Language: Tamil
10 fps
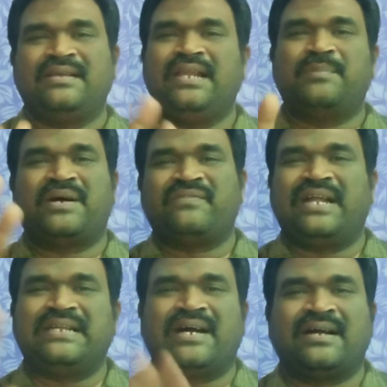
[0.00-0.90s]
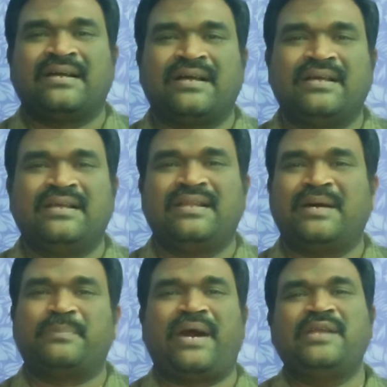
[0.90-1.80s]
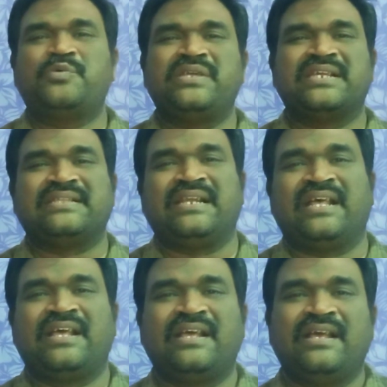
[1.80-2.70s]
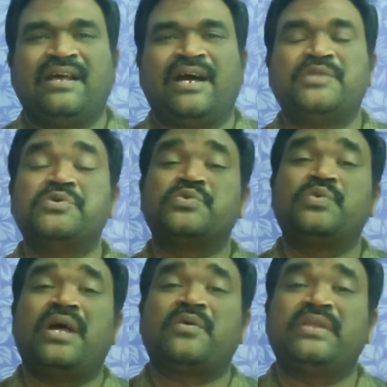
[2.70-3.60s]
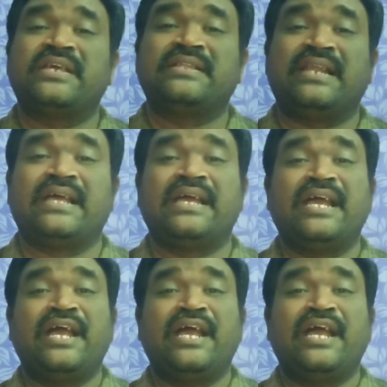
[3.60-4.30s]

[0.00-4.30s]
இல்லைம்மா வேண்டாம் நான் பால் குடிக்கிறது இல்லை அதுவும் சூடாக குடிக்கிறது இல்லை